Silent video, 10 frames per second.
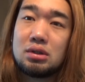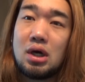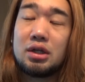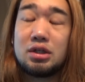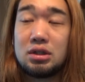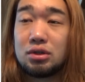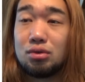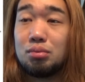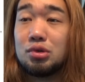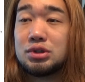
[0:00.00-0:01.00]
犯人だと
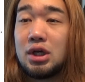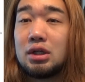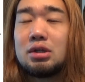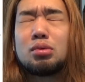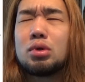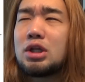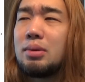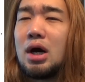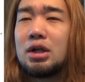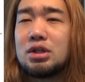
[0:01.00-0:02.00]
思うじゃん。でもこれ多
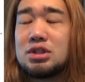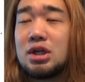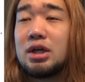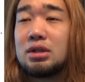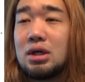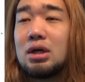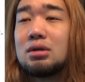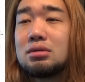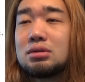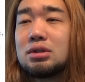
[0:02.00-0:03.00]
分犯人じゃないんだ。
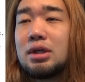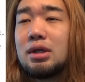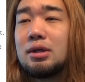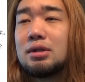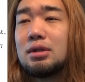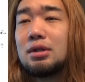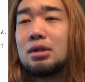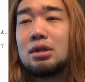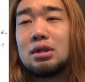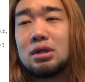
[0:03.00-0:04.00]
でね、
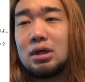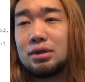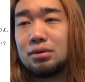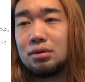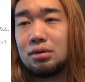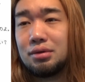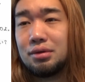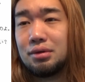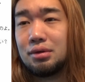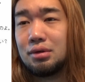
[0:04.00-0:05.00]

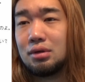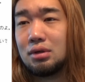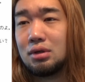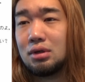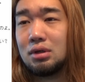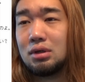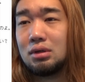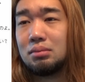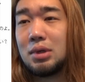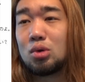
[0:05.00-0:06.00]

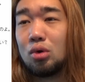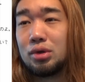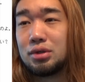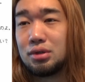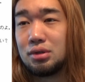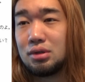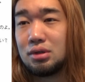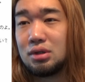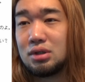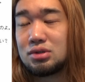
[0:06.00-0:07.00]
こう
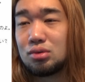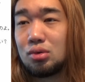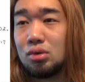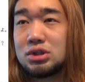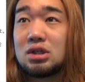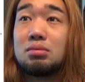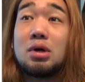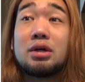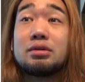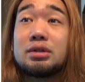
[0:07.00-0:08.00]
いう、ちょっと工作
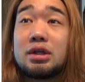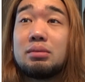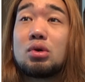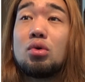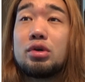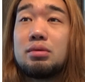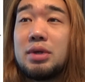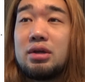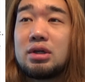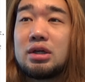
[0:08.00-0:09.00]
もあるんだけど、まあ、こういう
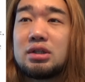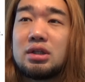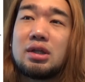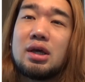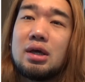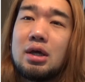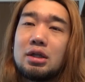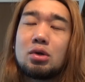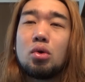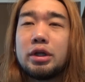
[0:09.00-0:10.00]
メールが来てて。
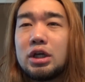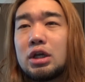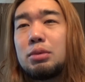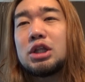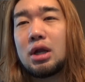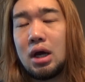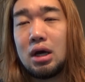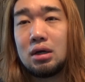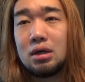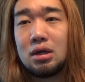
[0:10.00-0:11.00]
で、これだけ見た
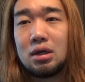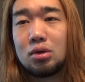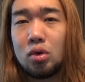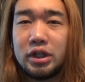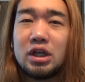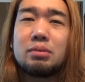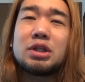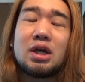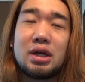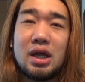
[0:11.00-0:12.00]
ら
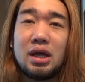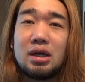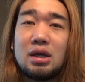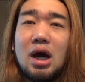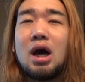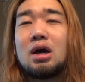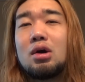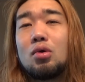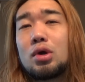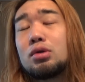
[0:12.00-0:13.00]
ね、あ、
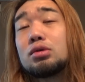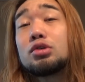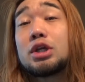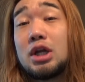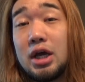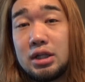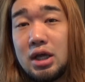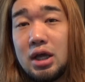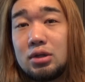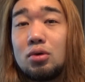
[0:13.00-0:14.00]
俺のこと嫌い
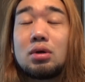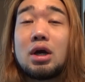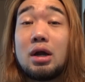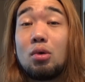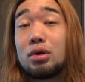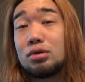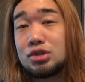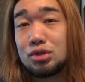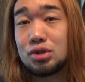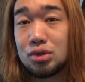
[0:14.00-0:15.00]
で、どっかから俺の
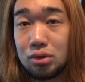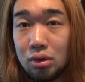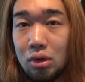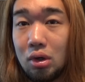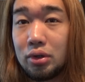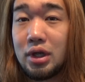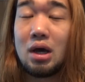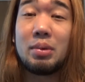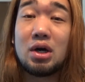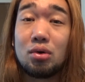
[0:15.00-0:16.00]
住所と電
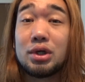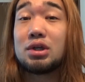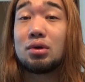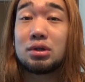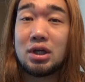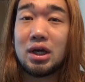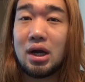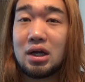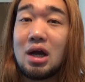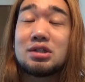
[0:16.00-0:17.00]
話番号拾ったか
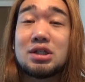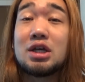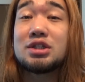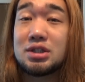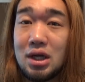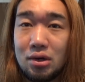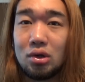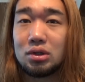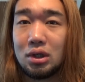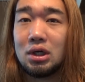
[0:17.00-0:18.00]
ら拡散してやろ
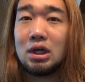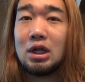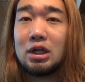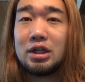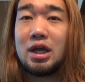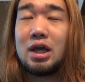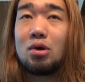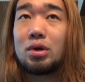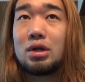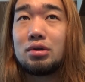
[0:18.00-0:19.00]
うと。で、
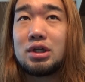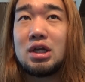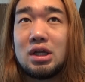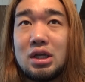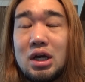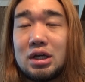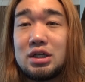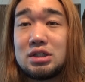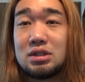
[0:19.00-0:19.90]
俺の家になんか